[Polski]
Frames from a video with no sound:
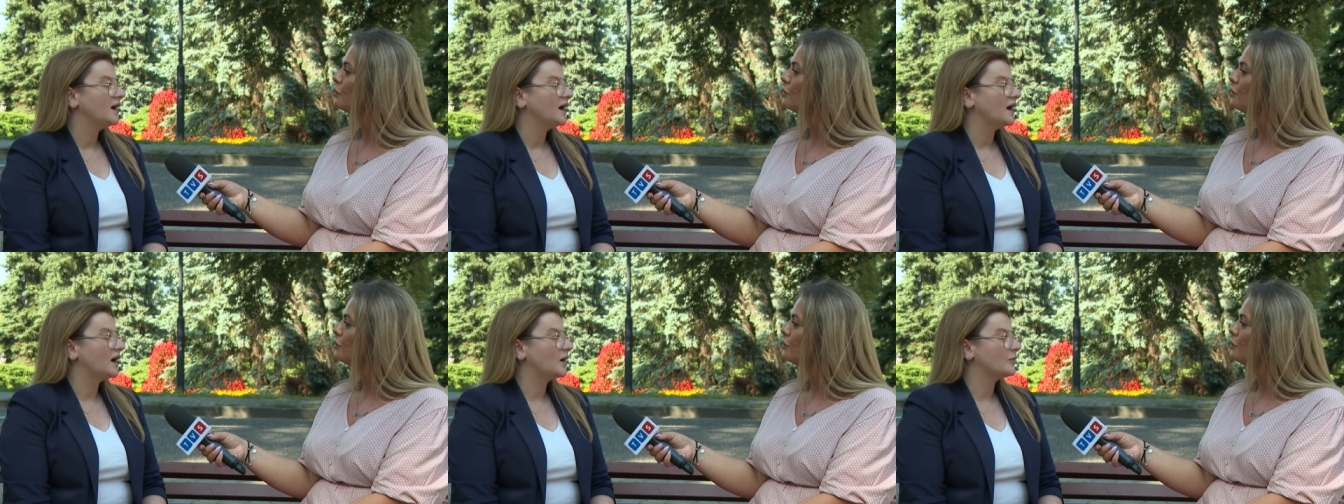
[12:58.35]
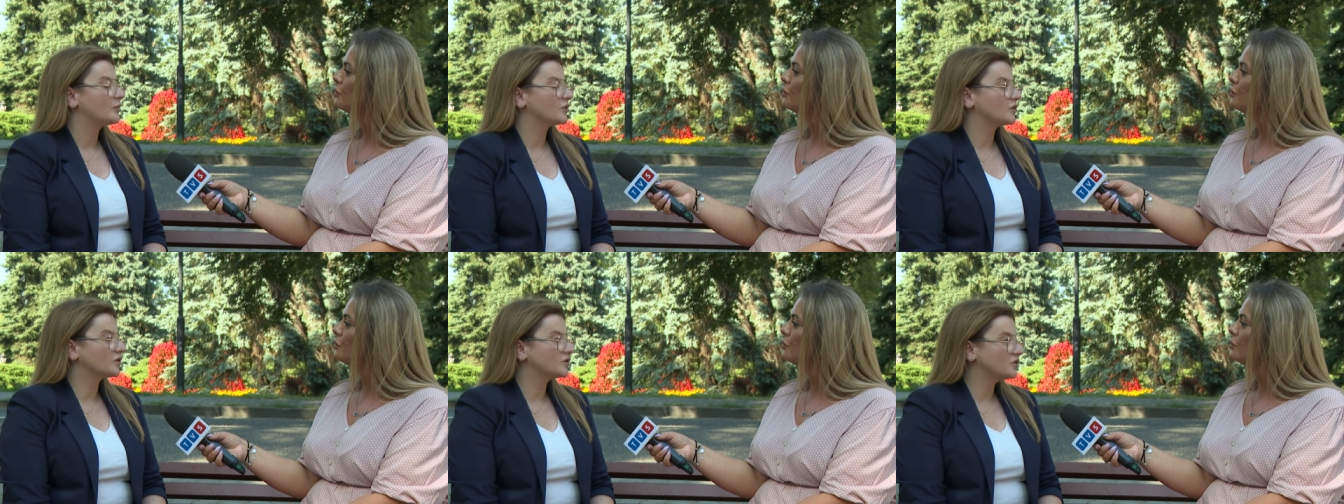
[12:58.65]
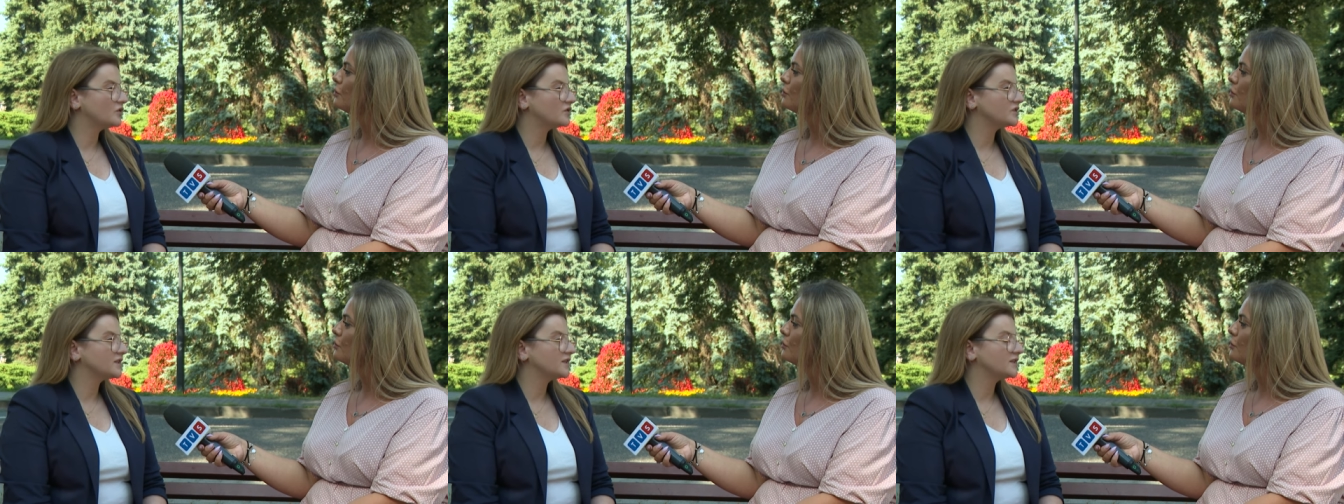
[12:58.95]
a
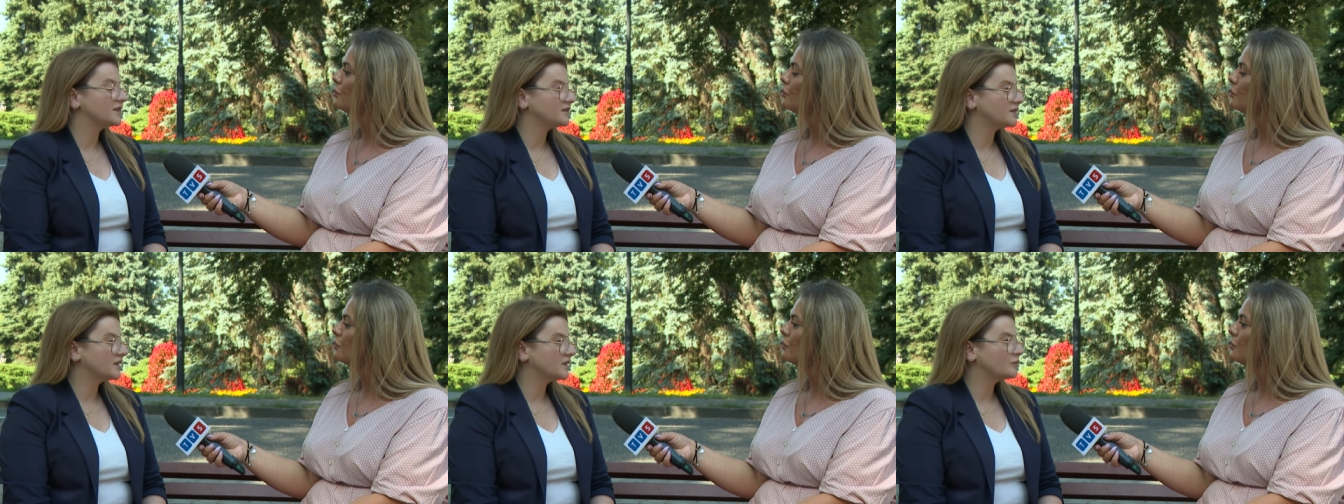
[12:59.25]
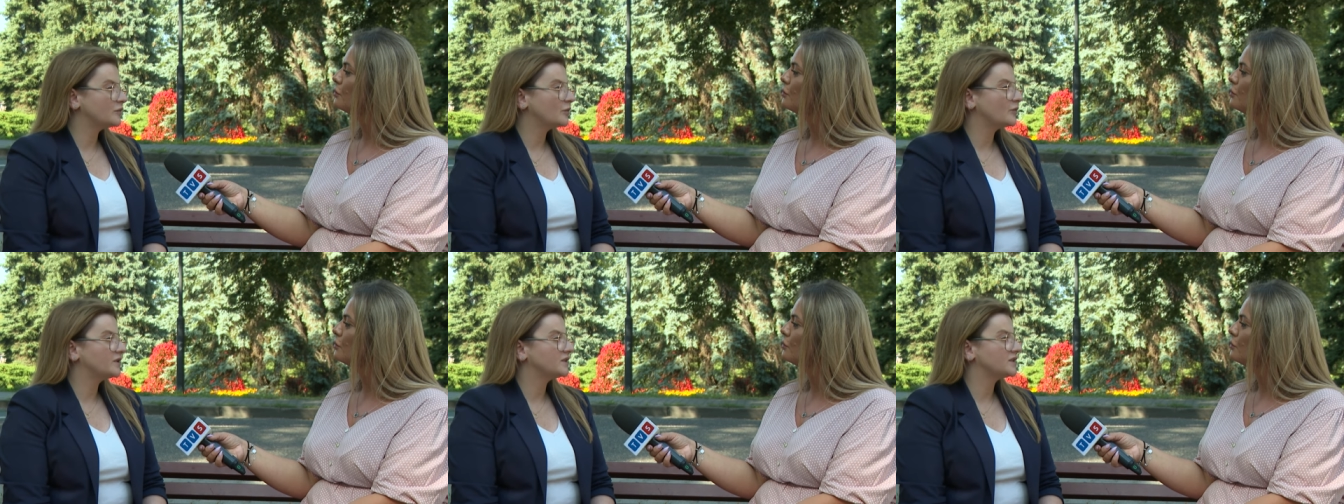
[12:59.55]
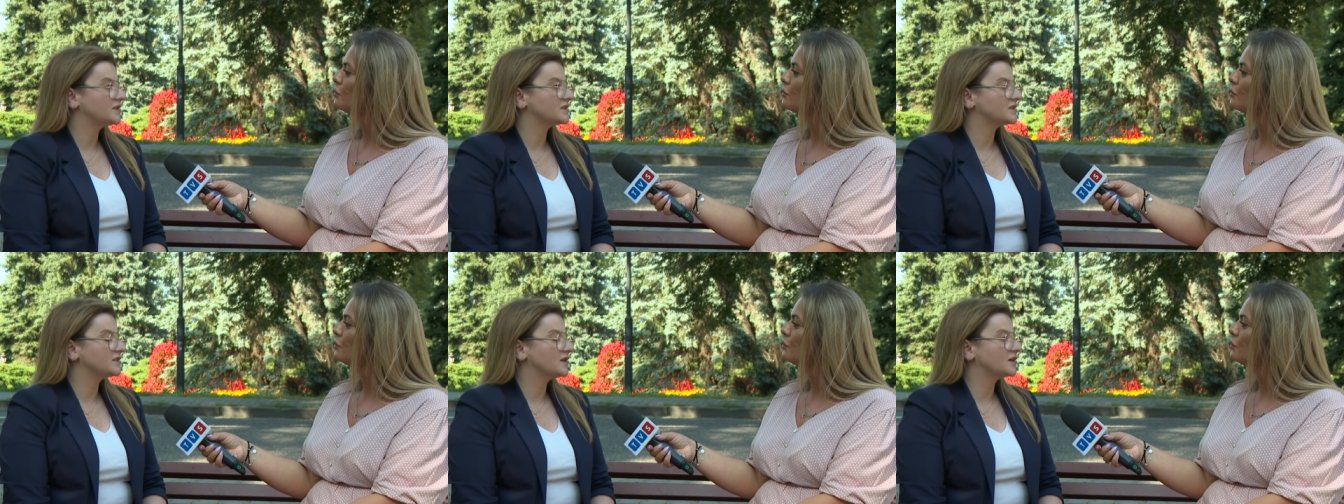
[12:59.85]
prognoza na ten
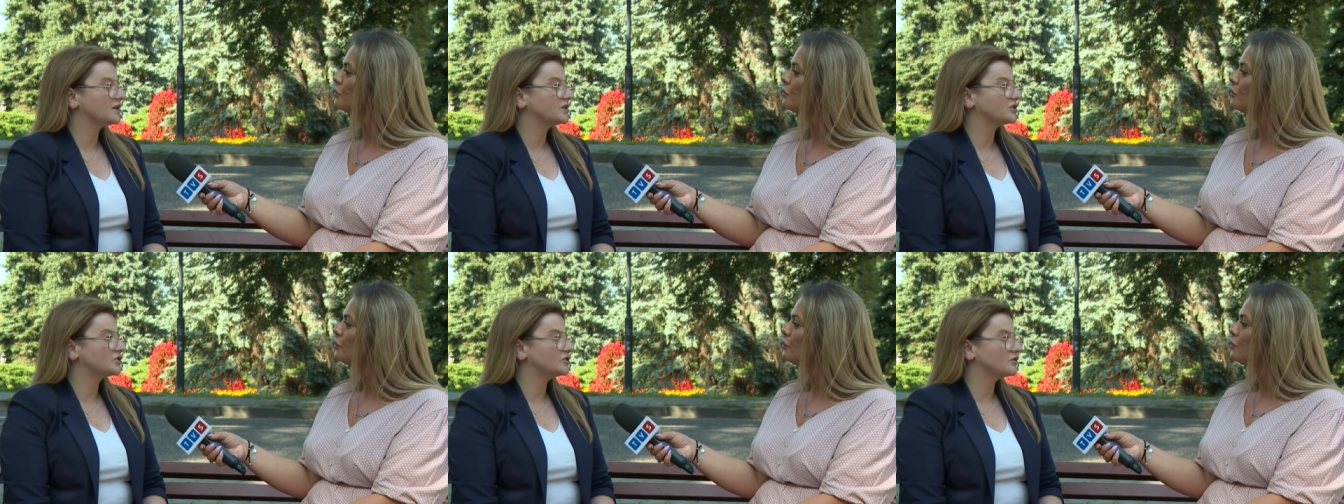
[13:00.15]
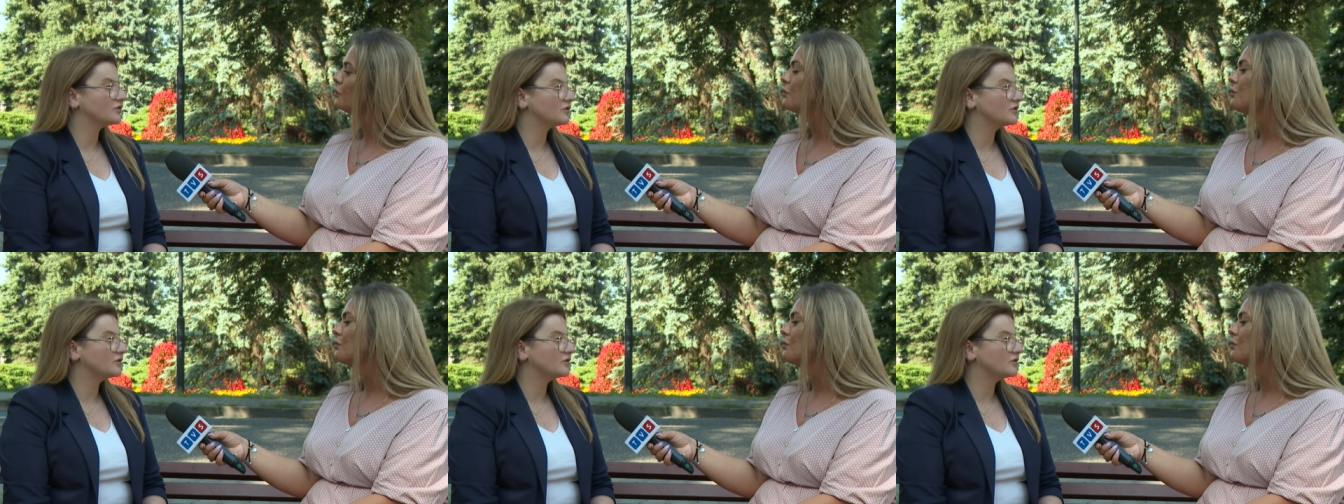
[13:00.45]
moment jest taka, że do